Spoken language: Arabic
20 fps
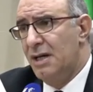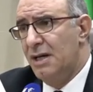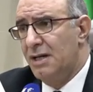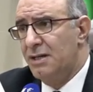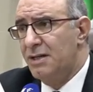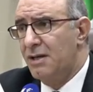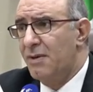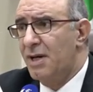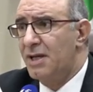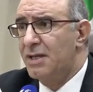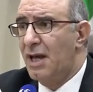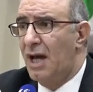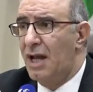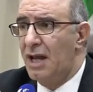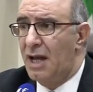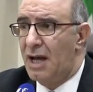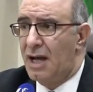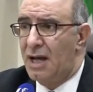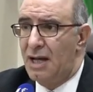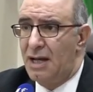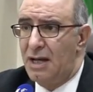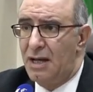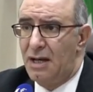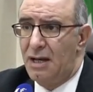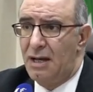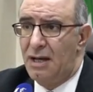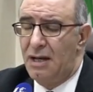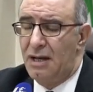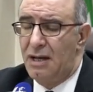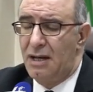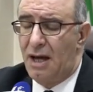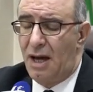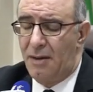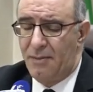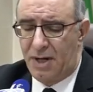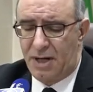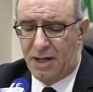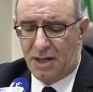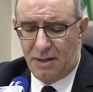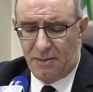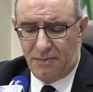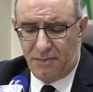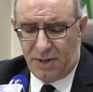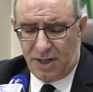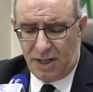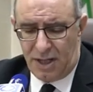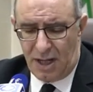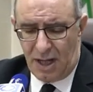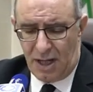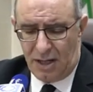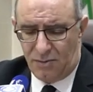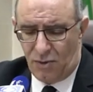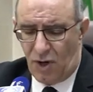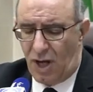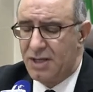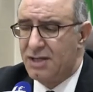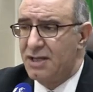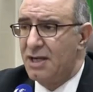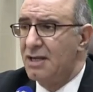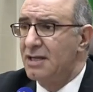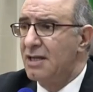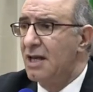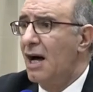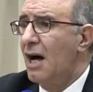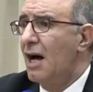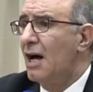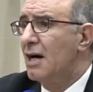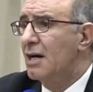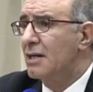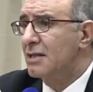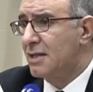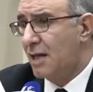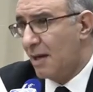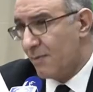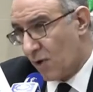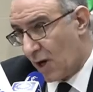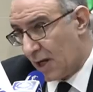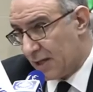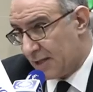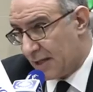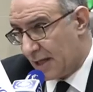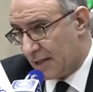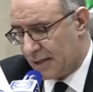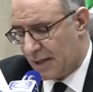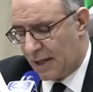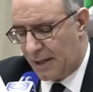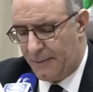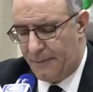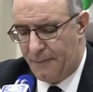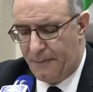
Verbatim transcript: عندما يتعلق الأمر بالمؤسسة كمؤسسة